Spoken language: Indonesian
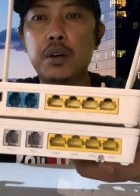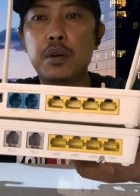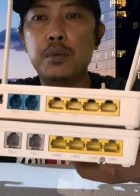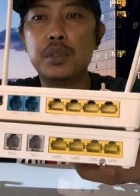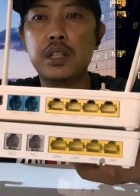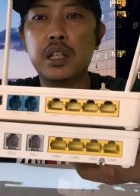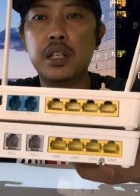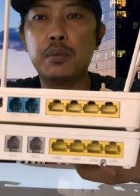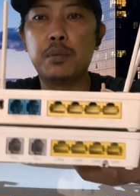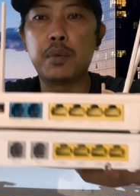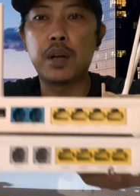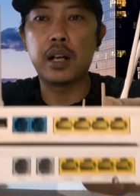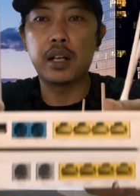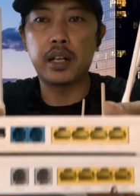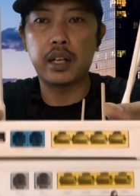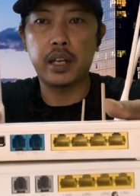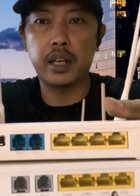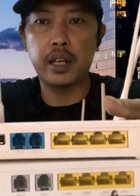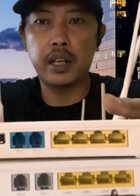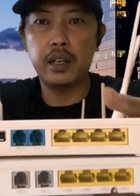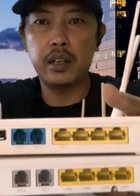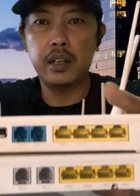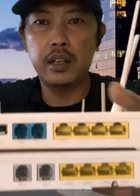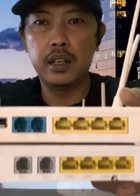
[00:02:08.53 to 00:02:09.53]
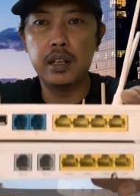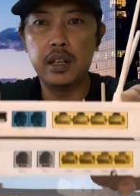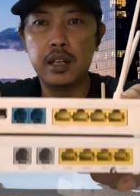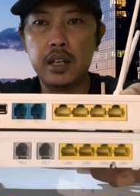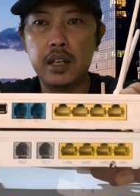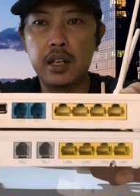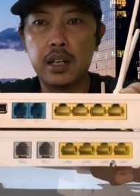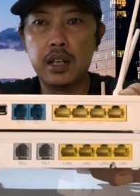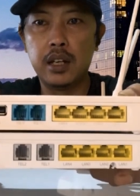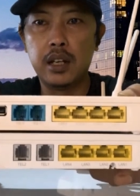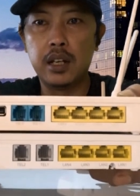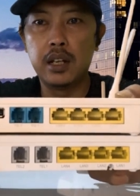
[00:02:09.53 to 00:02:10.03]
yang bawah bisa dipakai
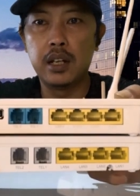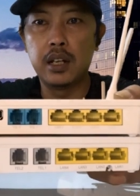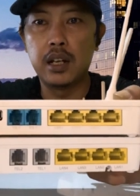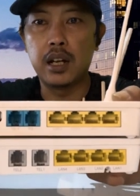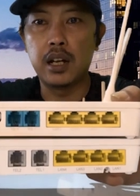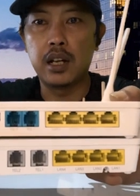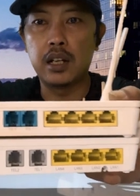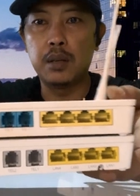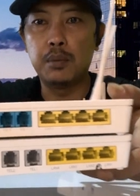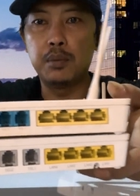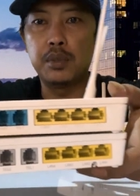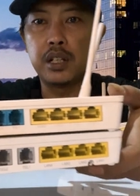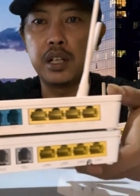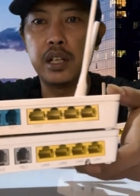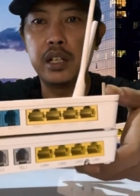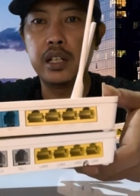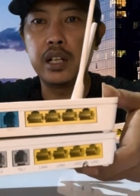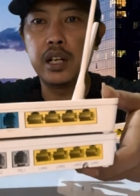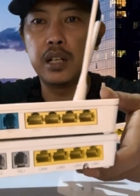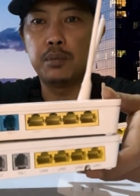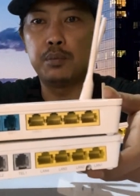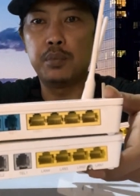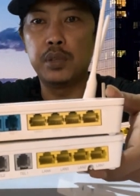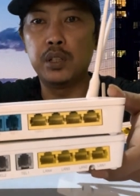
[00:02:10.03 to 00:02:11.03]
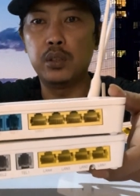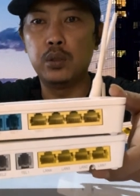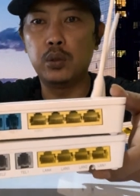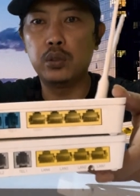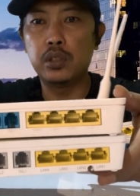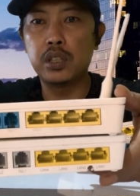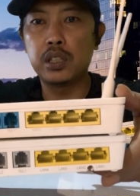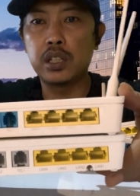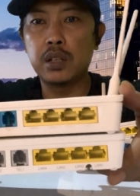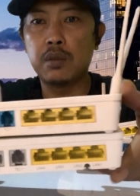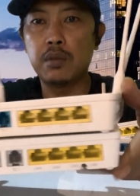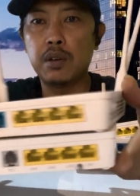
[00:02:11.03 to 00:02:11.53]
anda bisa lihat
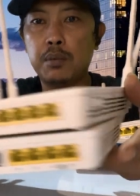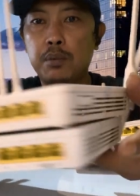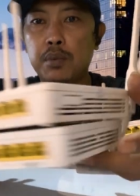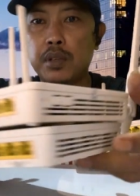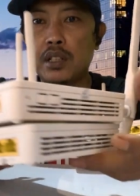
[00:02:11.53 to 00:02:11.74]
bentuknya sama